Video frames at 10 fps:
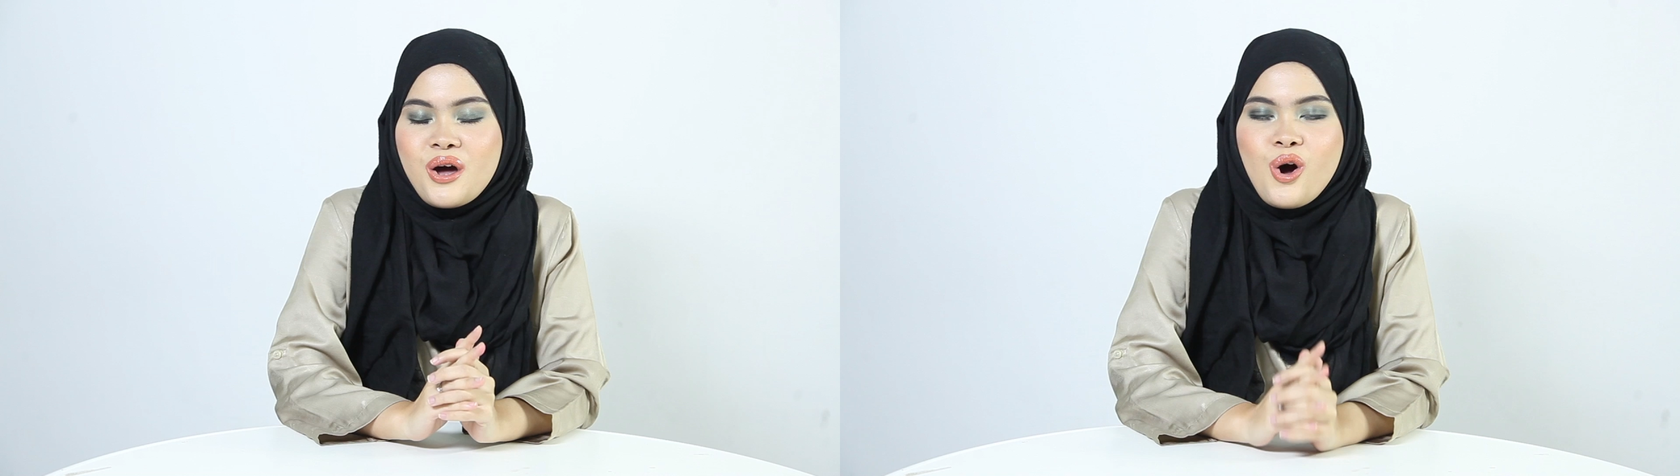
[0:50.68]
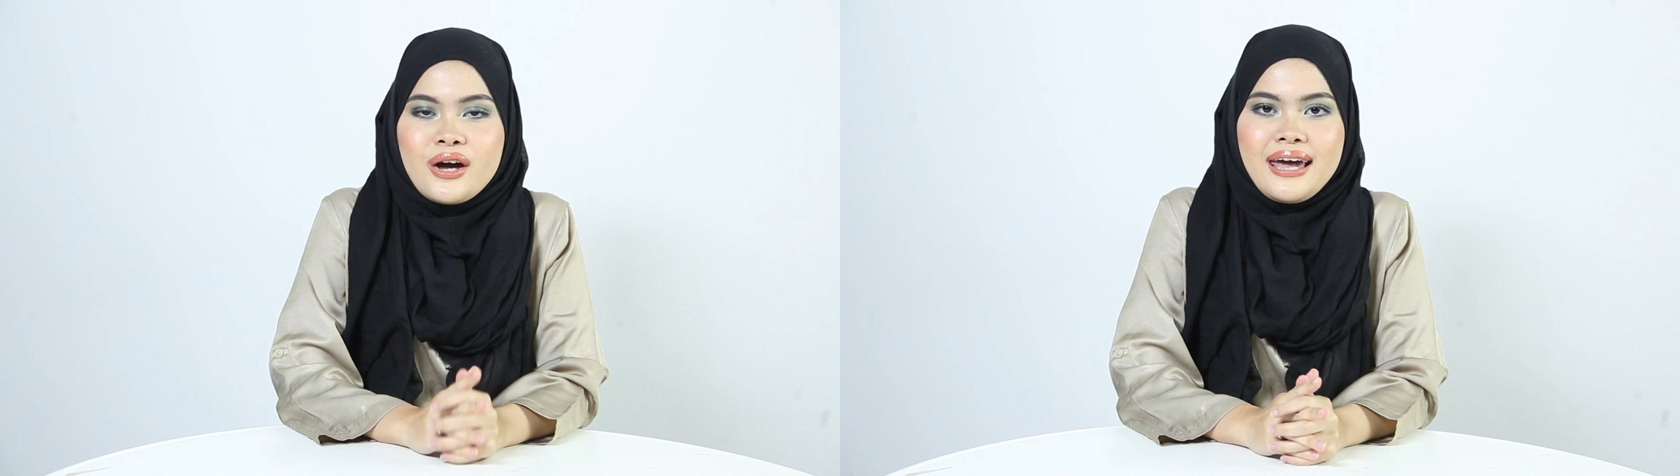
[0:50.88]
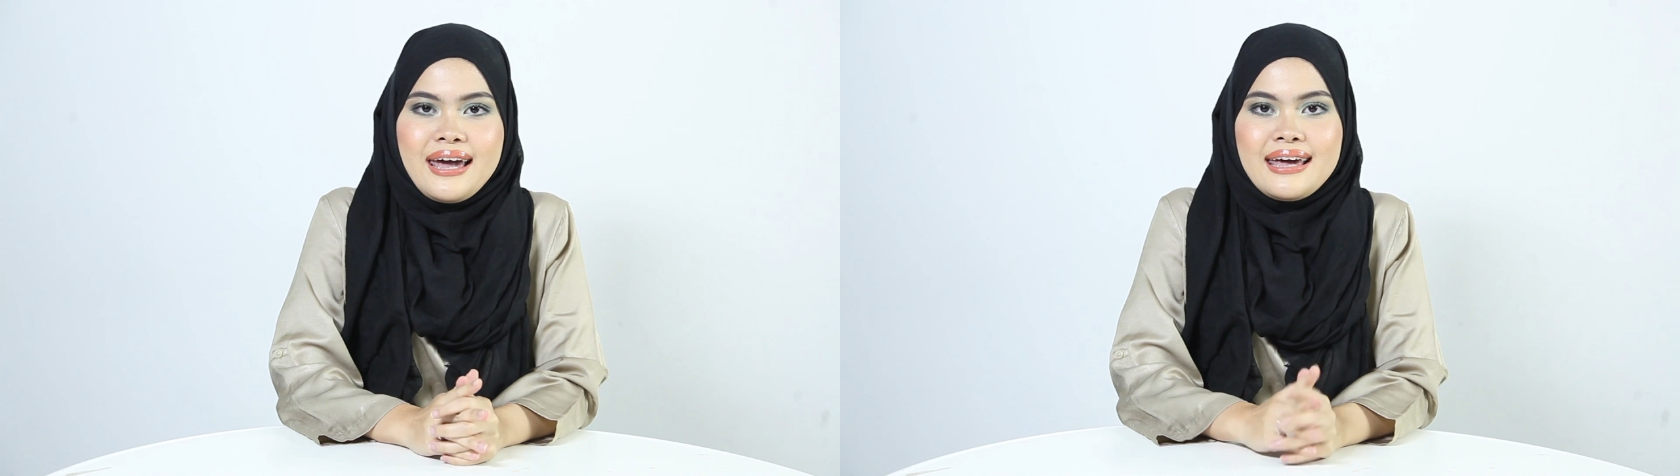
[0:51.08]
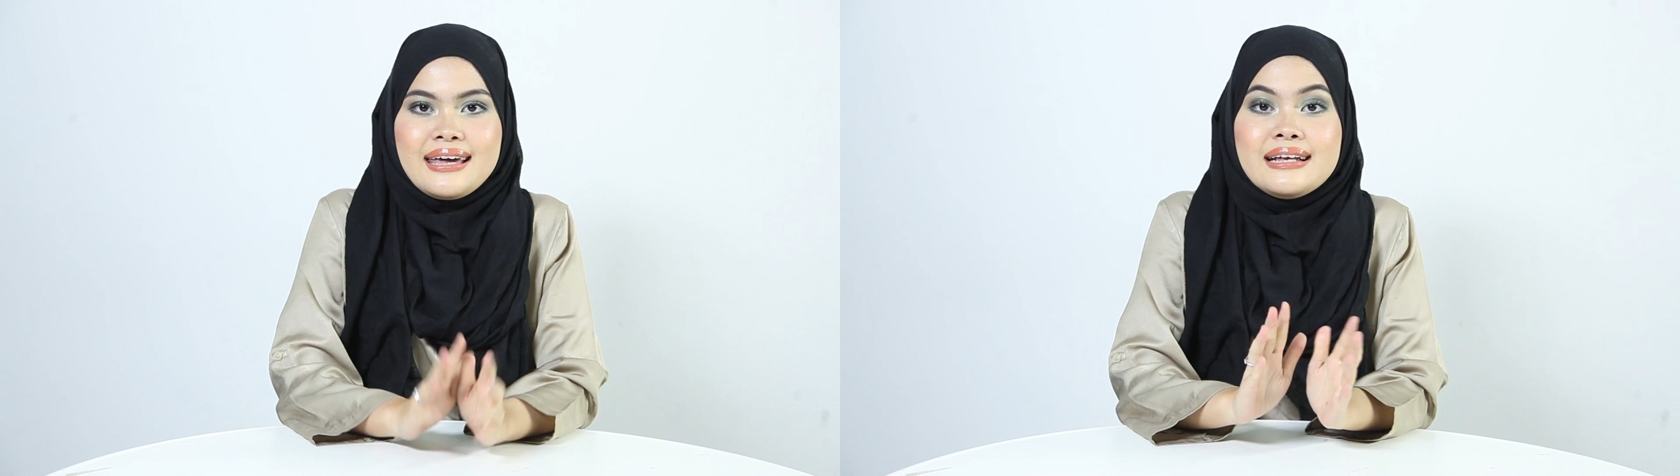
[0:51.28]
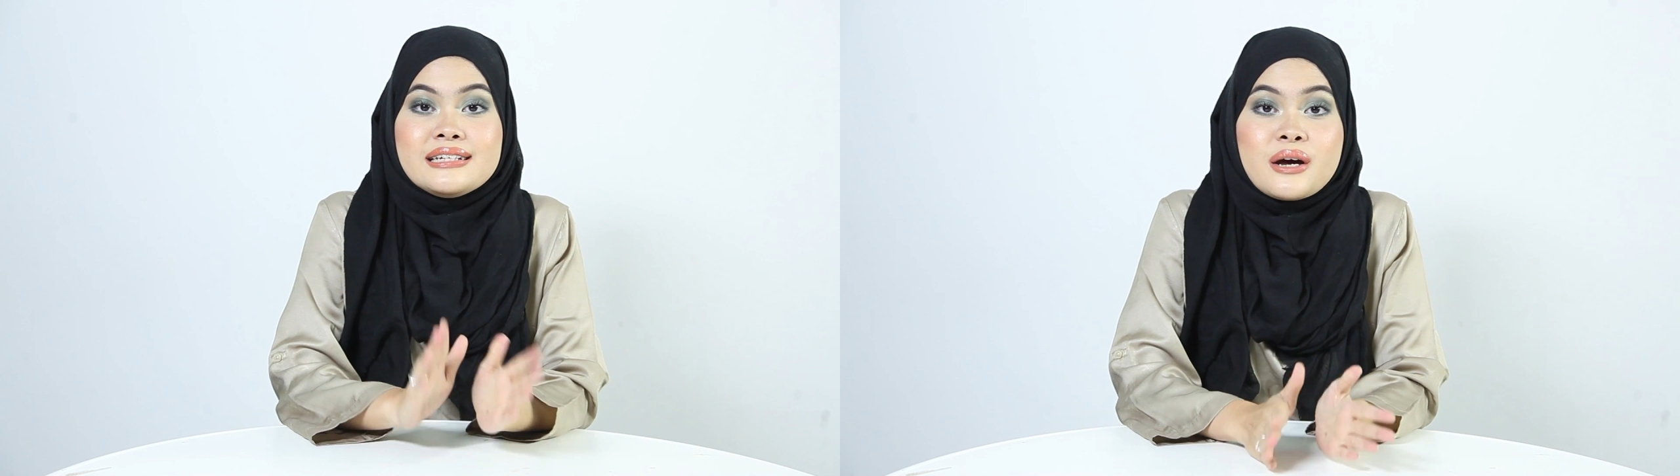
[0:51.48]
Oke, okay,
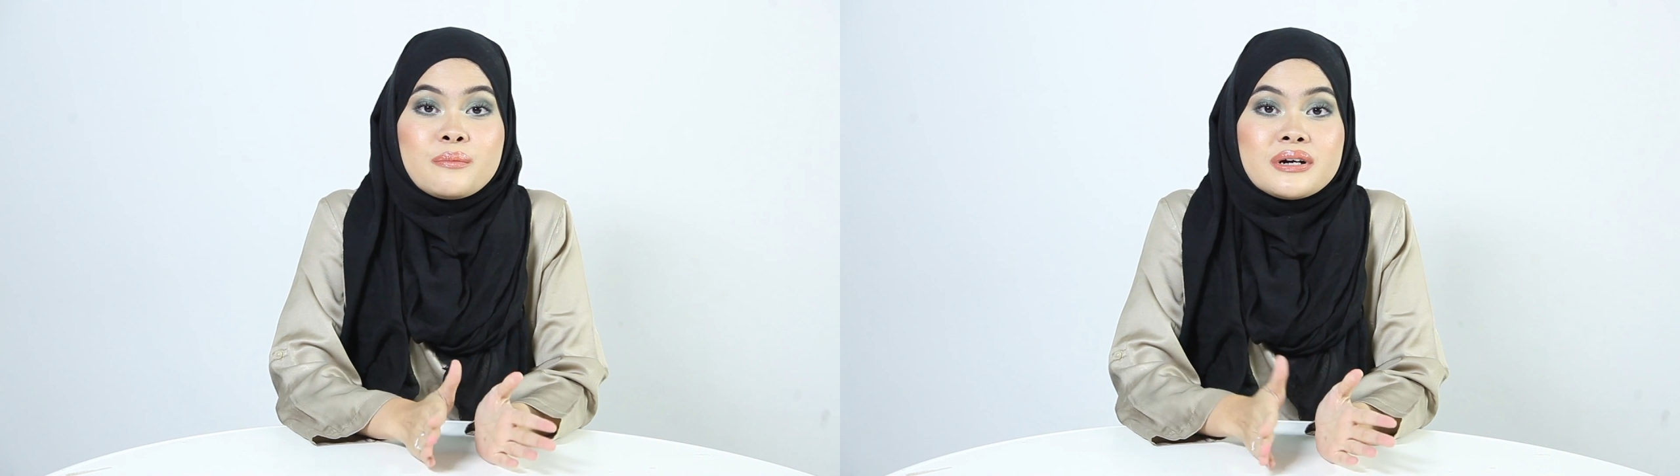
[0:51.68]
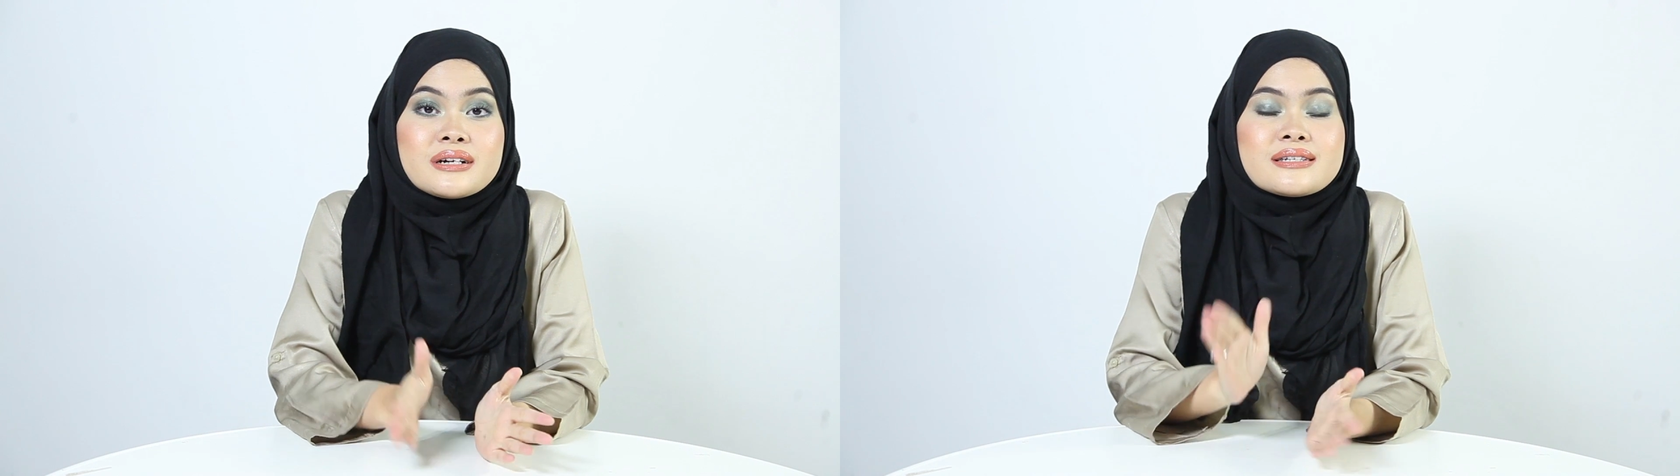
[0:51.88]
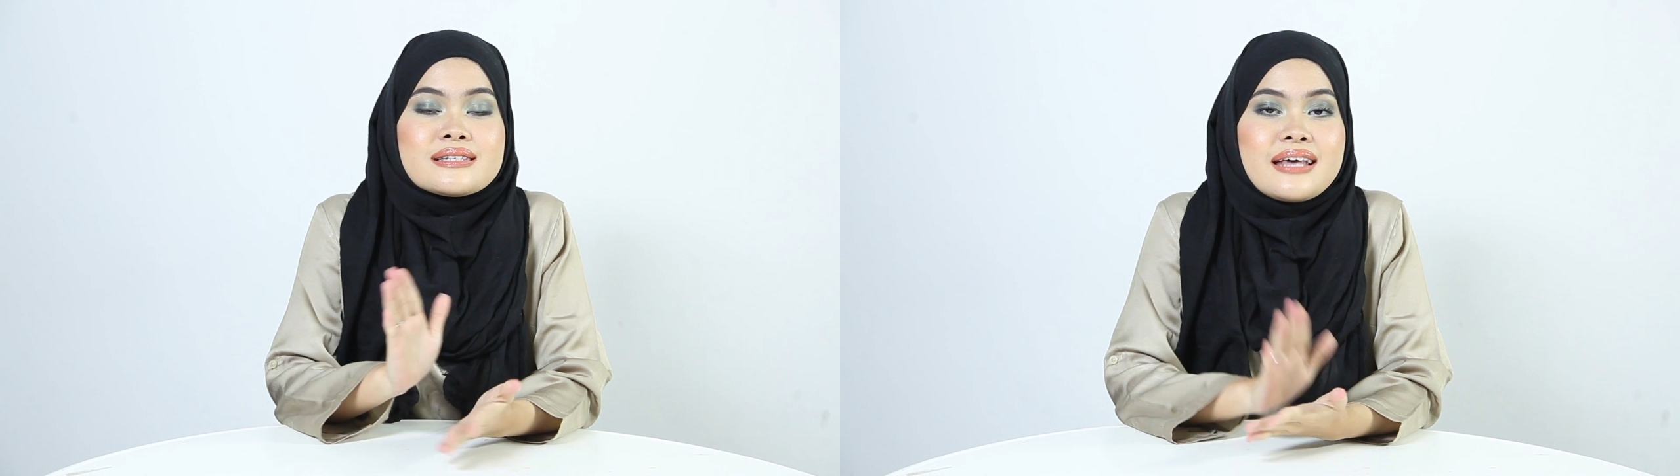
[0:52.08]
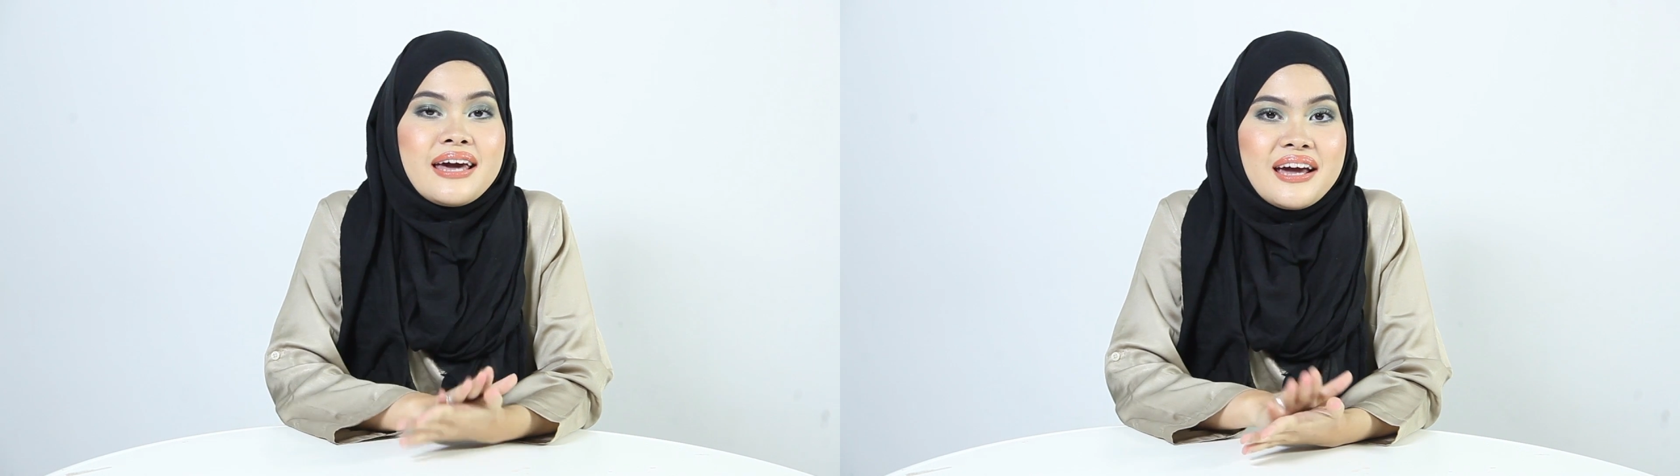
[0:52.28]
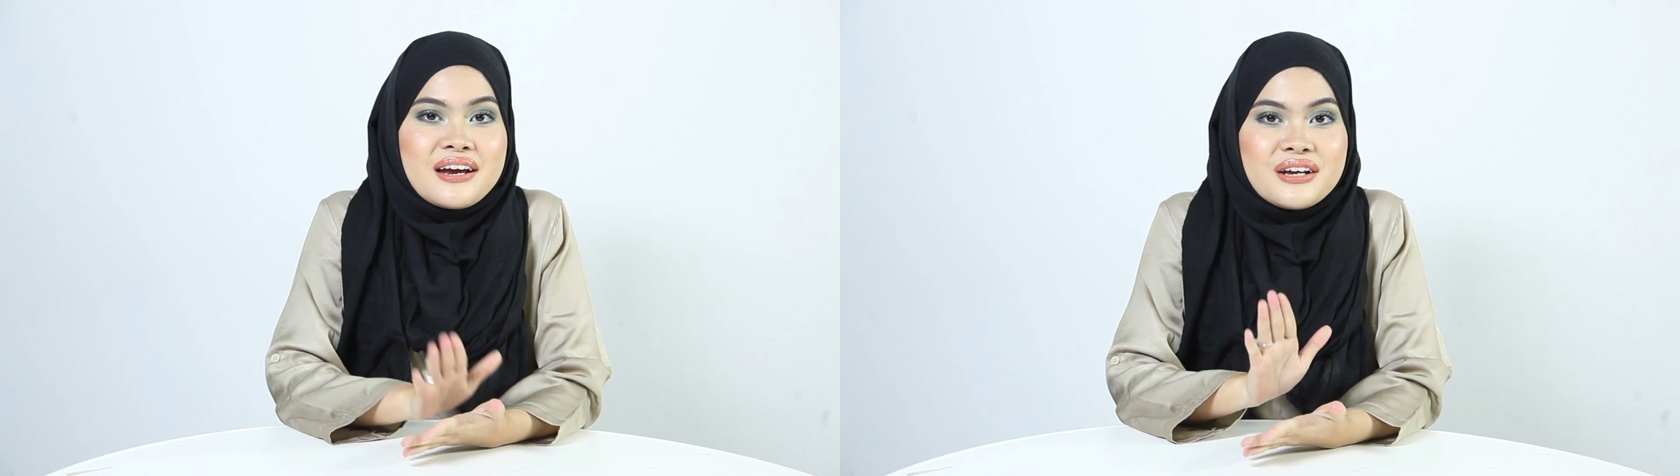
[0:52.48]
hijabers
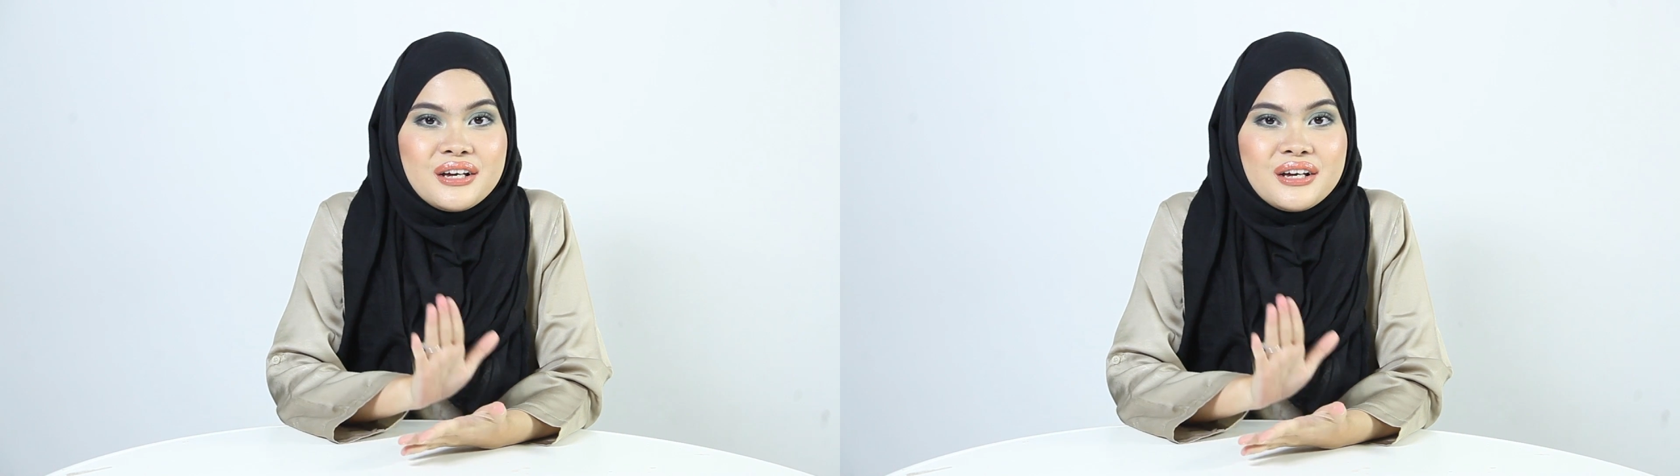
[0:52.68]
hair